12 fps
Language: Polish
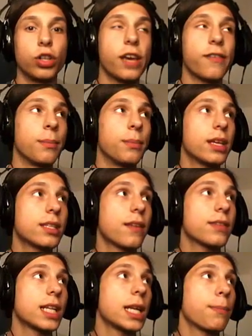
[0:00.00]
Nie wiem, nie
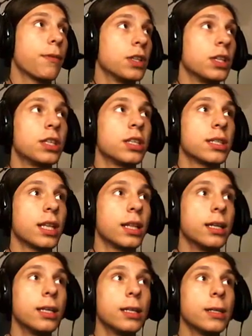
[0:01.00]
jestem w stanie powiedzieć
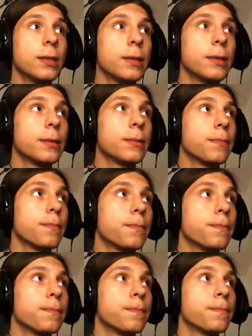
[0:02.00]
niestety.
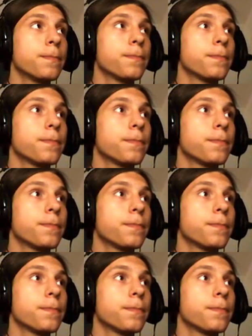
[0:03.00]
Mhm.